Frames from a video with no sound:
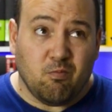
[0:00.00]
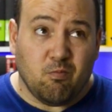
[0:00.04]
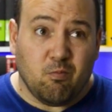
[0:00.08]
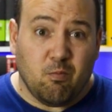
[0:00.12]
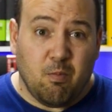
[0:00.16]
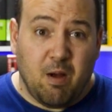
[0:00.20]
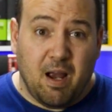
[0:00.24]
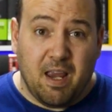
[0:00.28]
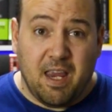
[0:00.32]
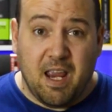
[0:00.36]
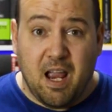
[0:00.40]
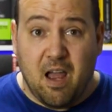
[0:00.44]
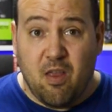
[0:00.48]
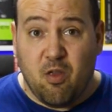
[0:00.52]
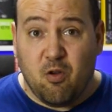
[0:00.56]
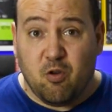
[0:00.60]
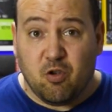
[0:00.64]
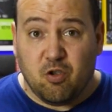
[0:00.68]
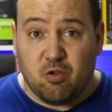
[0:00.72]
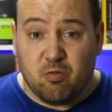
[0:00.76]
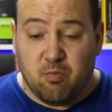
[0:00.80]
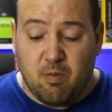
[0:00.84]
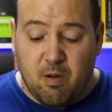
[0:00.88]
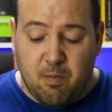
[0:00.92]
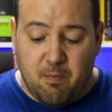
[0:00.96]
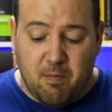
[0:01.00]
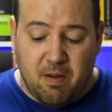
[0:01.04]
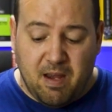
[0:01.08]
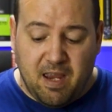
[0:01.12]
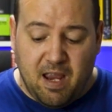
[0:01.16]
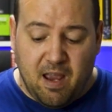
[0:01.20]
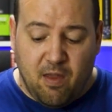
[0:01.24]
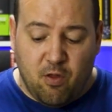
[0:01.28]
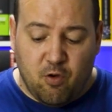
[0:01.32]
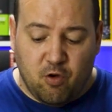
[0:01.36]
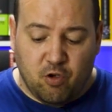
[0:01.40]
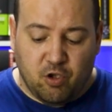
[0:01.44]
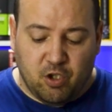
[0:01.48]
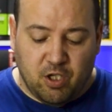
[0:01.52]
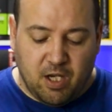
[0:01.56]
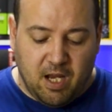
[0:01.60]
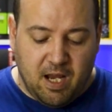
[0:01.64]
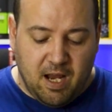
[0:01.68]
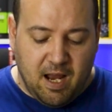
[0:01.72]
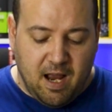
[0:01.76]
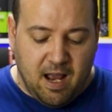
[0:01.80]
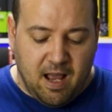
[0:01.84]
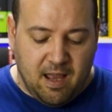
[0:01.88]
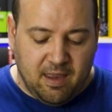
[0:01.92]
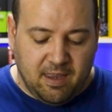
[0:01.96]
mallados, van mallados eh,
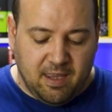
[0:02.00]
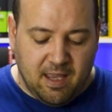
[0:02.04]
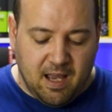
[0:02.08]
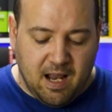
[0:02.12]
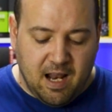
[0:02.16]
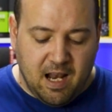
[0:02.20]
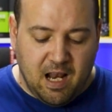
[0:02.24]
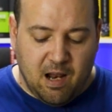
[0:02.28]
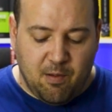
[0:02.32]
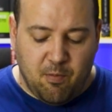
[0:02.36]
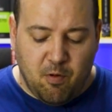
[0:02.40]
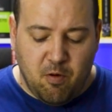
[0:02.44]
hacia la